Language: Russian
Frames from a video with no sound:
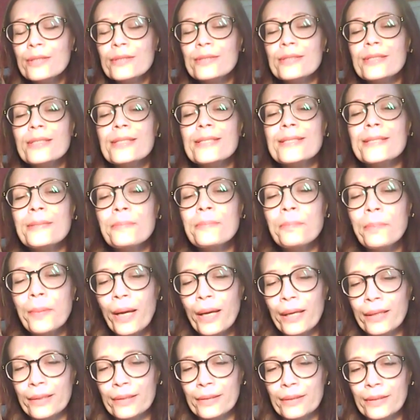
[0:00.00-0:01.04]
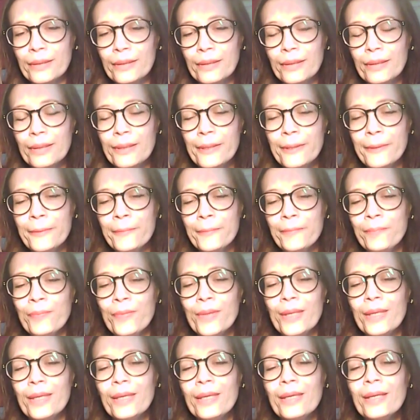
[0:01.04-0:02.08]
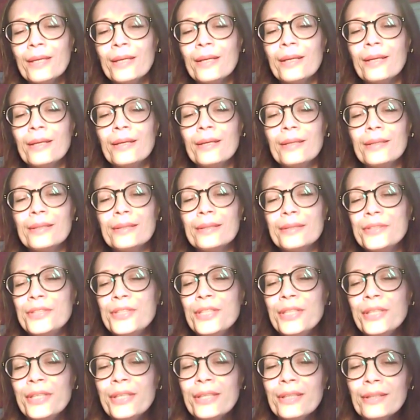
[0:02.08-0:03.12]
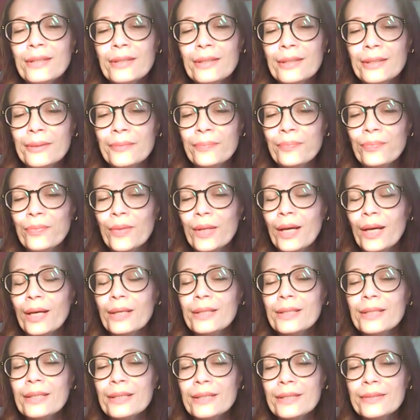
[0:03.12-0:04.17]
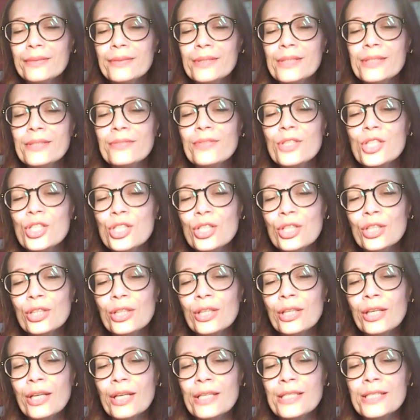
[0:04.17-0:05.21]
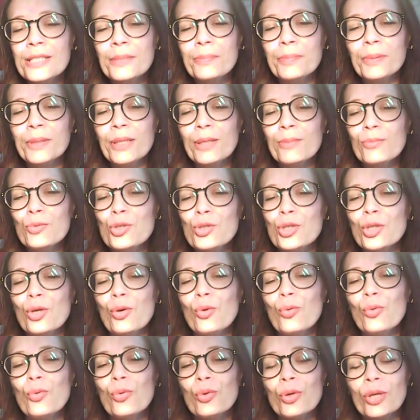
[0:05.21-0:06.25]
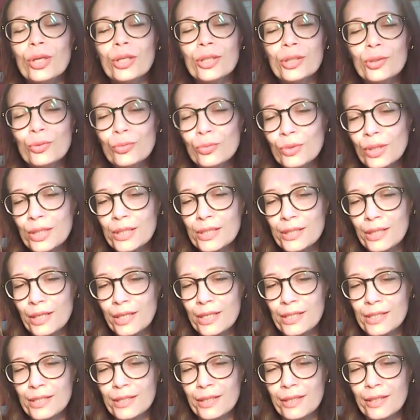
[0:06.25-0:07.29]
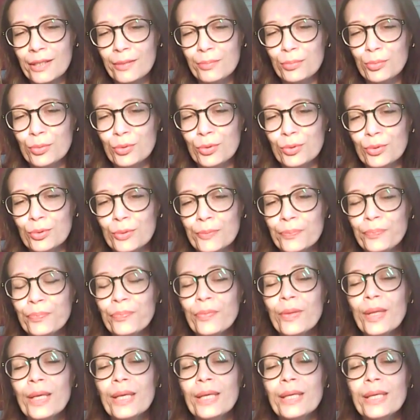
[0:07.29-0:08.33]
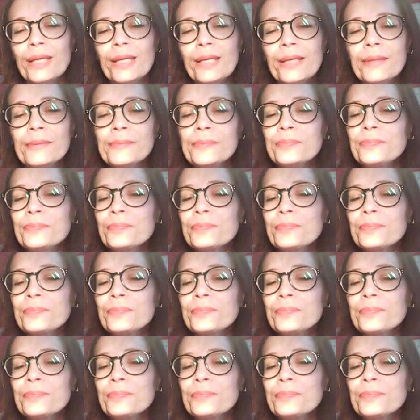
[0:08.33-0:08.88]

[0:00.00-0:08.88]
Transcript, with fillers: засыпает. И диеты от этого совершенно разные, потому что органы у нас разные работают. И